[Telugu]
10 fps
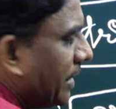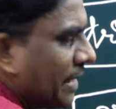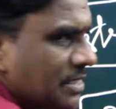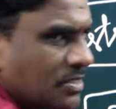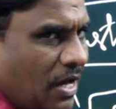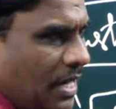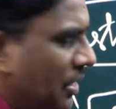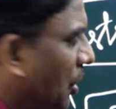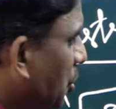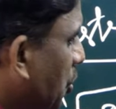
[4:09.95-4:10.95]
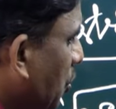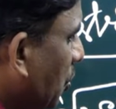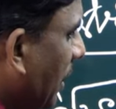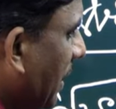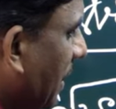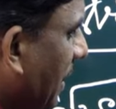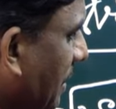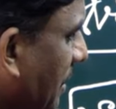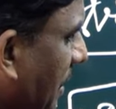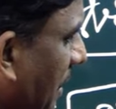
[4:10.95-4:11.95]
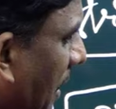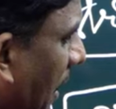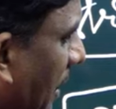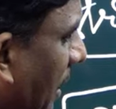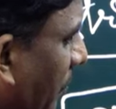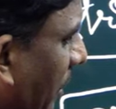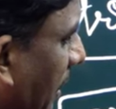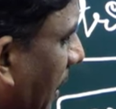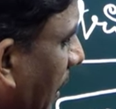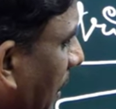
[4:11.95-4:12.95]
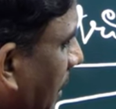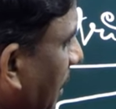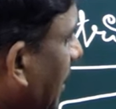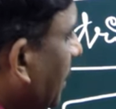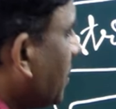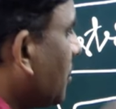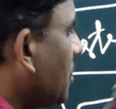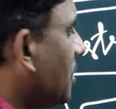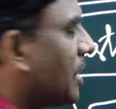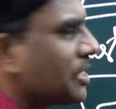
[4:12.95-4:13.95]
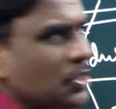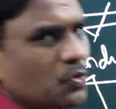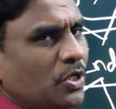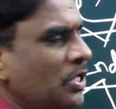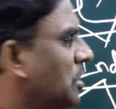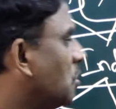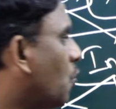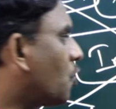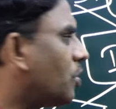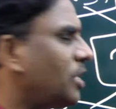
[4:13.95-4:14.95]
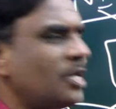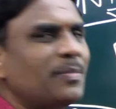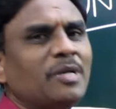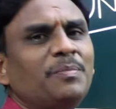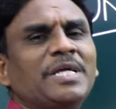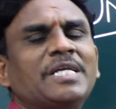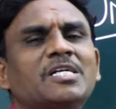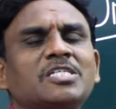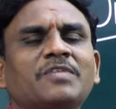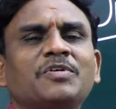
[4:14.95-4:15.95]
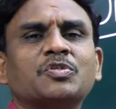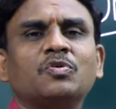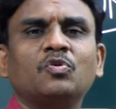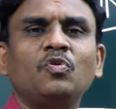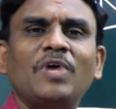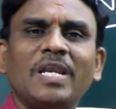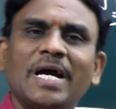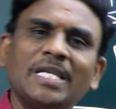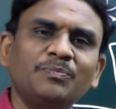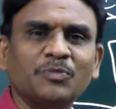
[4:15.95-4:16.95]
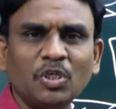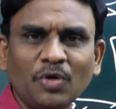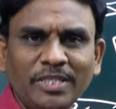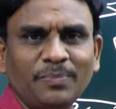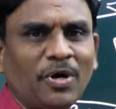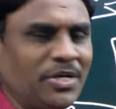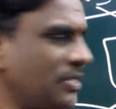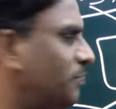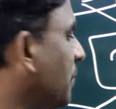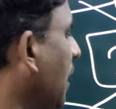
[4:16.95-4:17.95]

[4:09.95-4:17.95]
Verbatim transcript: టెక్స్టైల్ షుగర్ ఇండస్ట్రీ ఇలా ఇలా ఉన్నాయి కదా ఈ ఇండస్ట్రీస్ని రాసేసుకొని ఒక్కొక్క దాన్ని మనం నీట్గా చదివేసుకుంటూ వెళ్ళాలి ఇక ఇది పాయింట్